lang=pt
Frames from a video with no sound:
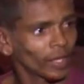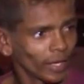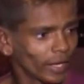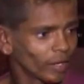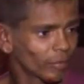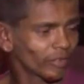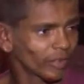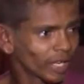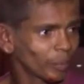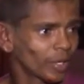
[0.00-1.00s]
Era uma
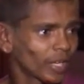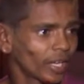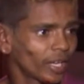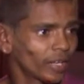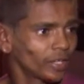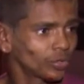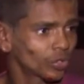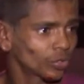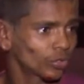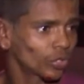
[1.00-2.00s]
faca pequena. E os
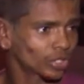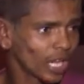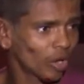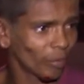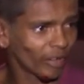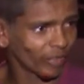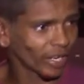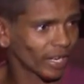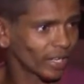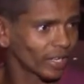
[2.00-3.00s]
outros dois estavam com uma
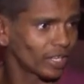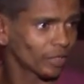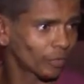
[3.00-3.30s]
faca grande.